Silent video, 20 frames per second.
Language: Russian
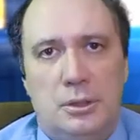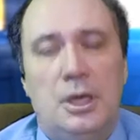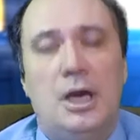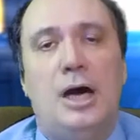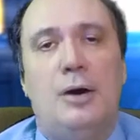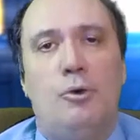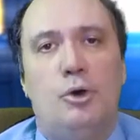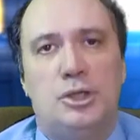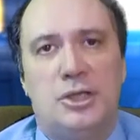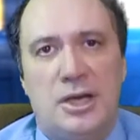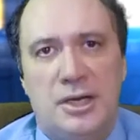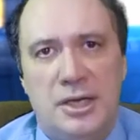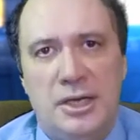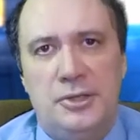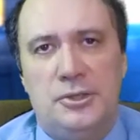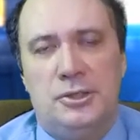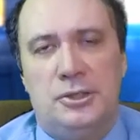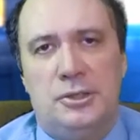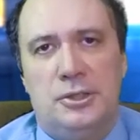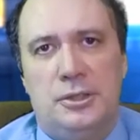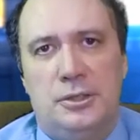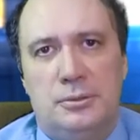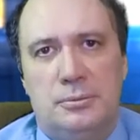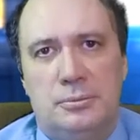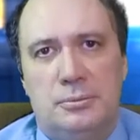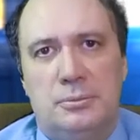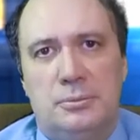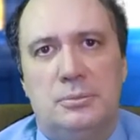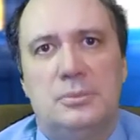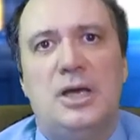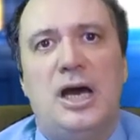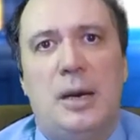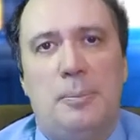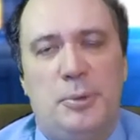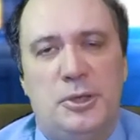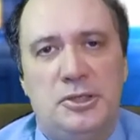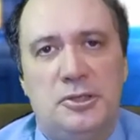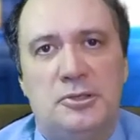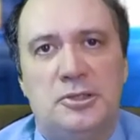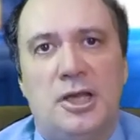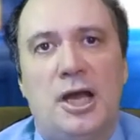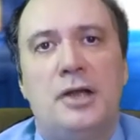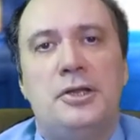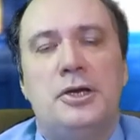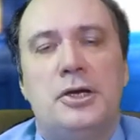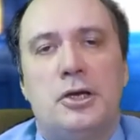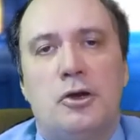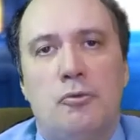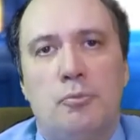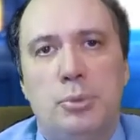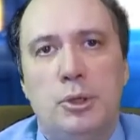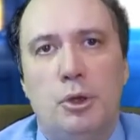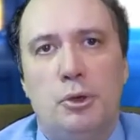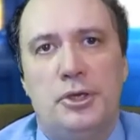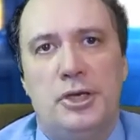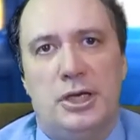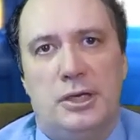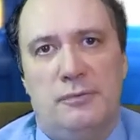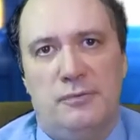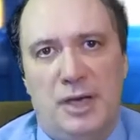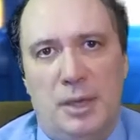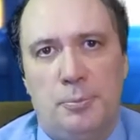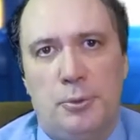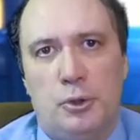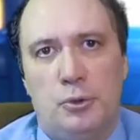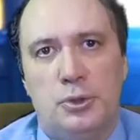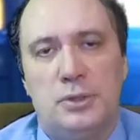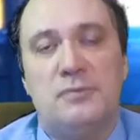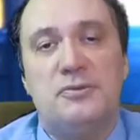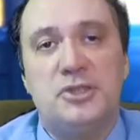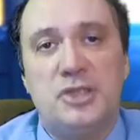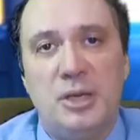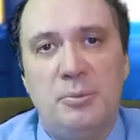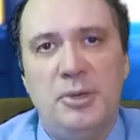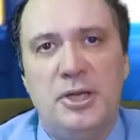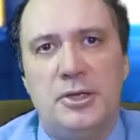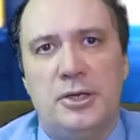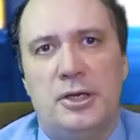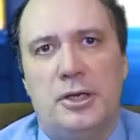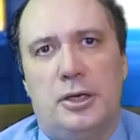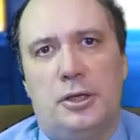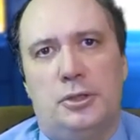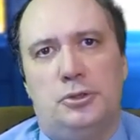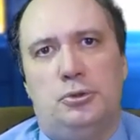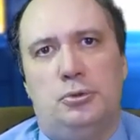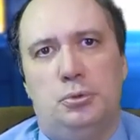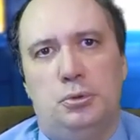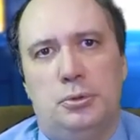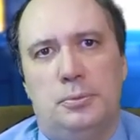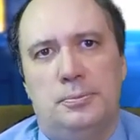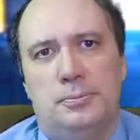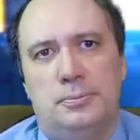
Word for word: А вот рейтинги оппозиционеров, блогеров, напротив, стремительно растут.